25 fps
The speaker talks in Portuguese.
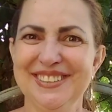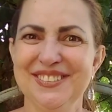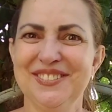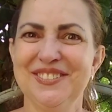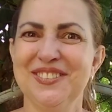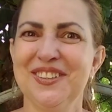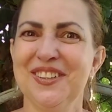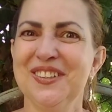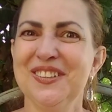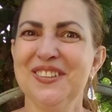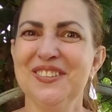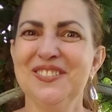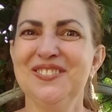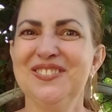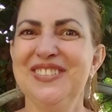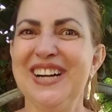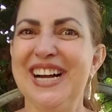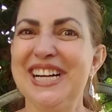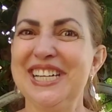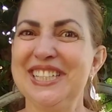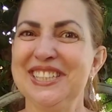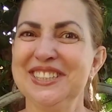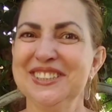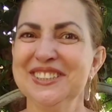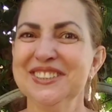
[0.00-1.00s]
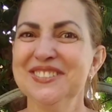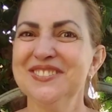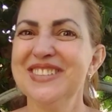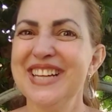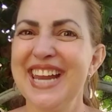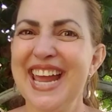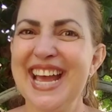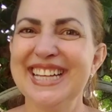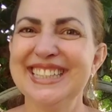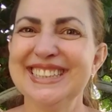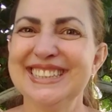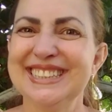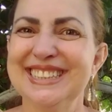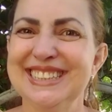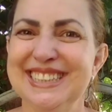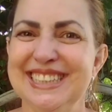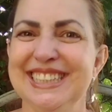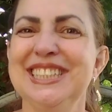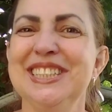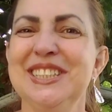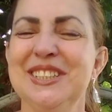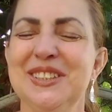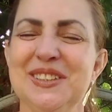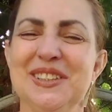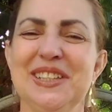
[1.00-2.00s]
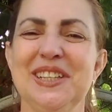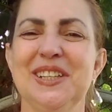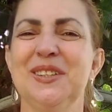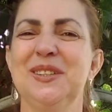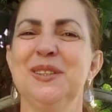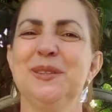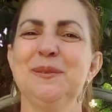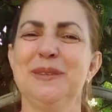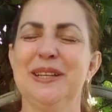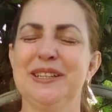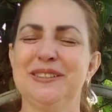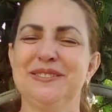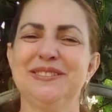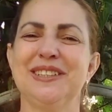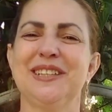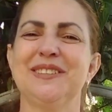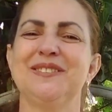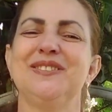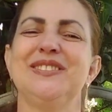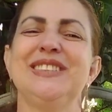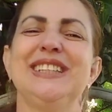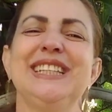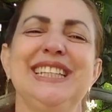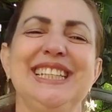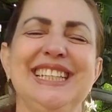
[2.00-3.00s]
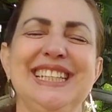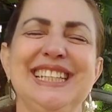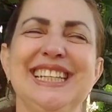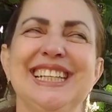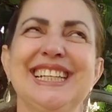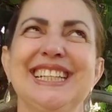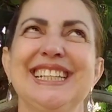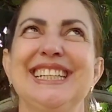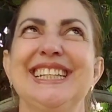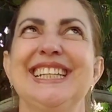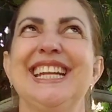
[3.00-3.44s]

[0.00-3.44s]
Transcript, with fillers: Vou para o Brasil, eu e minha família.